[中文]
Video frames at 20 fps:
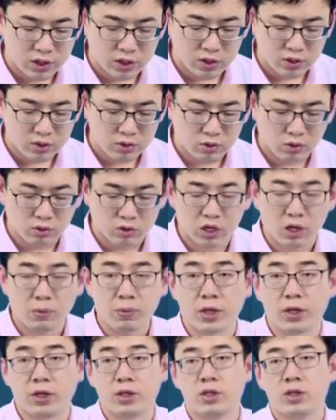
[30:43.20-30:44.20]
期总成
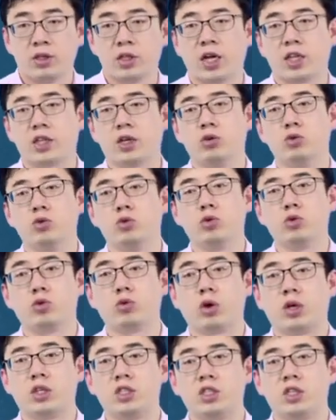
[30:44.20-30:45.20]
本。它等于
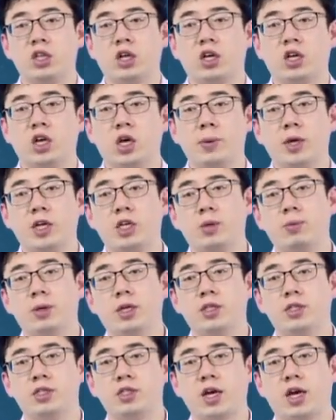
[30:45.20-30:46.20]
短期的可变成
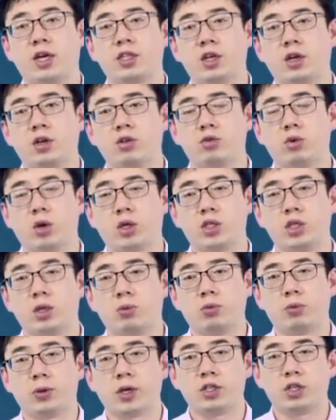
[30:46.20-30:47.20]
本加上短期的
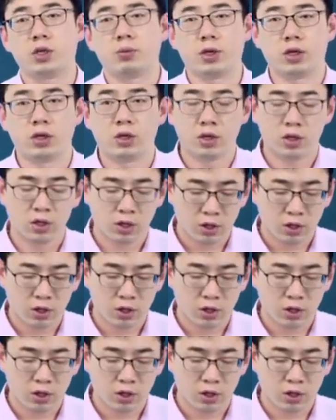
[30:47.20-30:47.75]
不变成本，